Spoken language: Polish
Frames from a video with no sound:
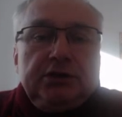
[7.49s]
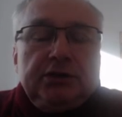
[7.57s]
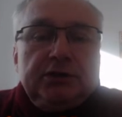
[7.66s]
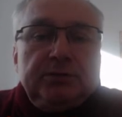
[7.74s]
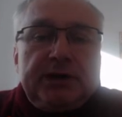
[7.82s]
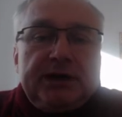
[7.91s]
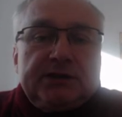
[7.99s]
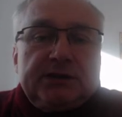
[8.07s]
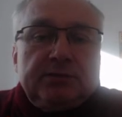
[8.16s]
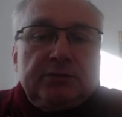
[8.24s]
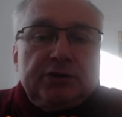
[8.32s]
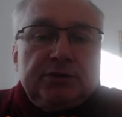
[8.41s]
Tym
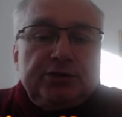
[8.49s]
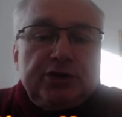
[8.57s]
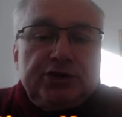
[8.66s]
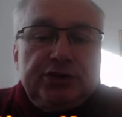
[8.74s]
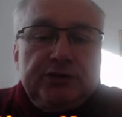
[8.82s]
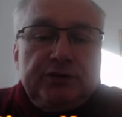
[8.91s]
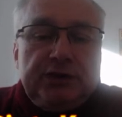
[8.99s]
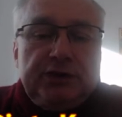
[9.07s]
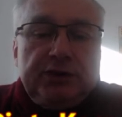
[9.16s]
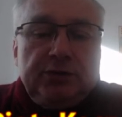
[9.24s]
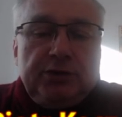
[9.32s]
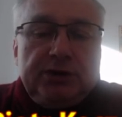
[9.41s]
razem moim
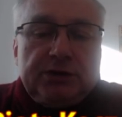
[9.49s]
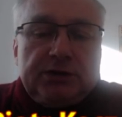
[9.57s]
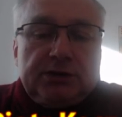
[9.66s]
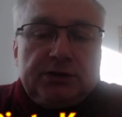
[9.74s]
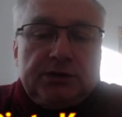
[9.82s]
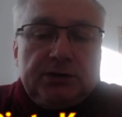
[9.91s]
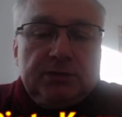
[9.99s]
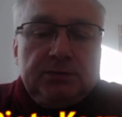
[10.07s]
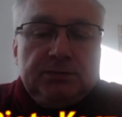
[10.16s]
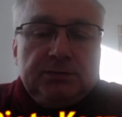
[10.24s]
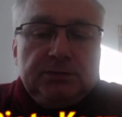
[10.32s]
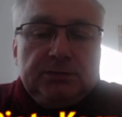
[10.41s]
przeciwnikiem jest
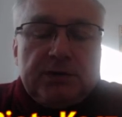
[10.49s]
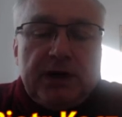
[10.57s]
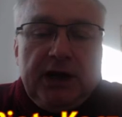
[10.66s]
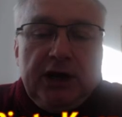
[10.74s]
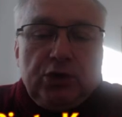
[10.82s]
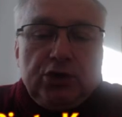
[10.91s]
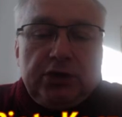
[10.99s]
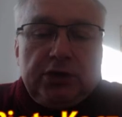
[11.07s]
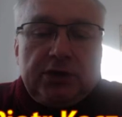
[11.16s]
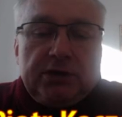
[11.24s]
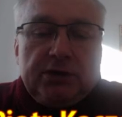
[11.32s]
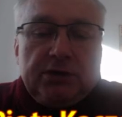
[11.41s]

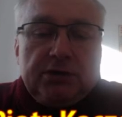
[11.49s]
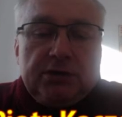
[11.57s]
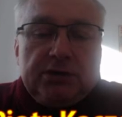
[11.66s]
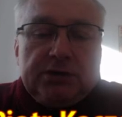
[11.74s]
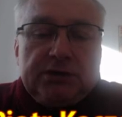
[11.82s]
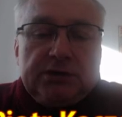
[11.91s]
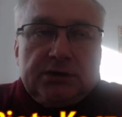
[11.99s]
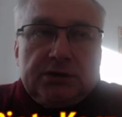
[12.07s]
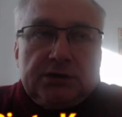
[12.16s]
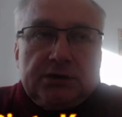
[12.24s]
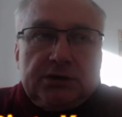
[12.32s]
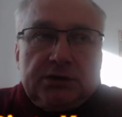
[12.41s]
autor z
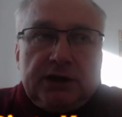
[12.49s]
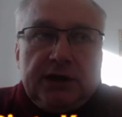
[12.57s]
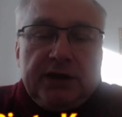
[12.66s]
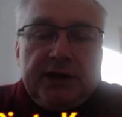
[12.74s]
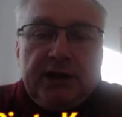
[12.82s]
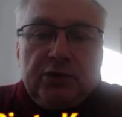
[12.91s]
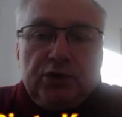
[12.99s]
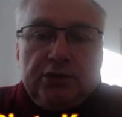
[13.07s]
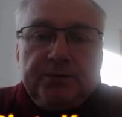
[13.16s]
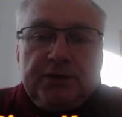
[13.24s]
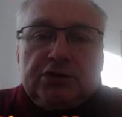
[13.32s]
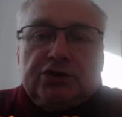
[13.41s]
kanału
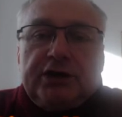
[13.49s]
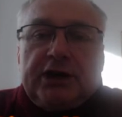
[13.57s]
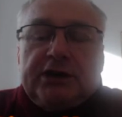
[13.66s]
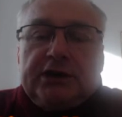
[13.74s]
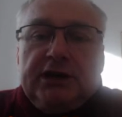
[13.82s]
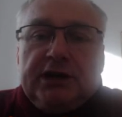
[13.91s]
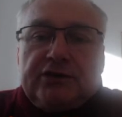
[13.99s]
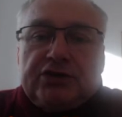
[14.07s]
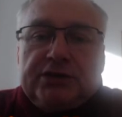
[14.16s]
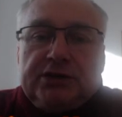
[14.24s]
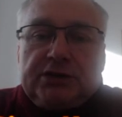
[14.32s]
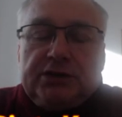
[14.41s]
Szachy dla
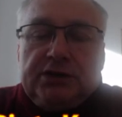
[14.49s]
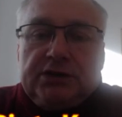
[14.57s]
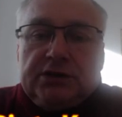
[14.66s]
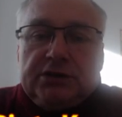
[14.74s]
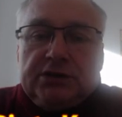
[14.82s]
Wszystkich,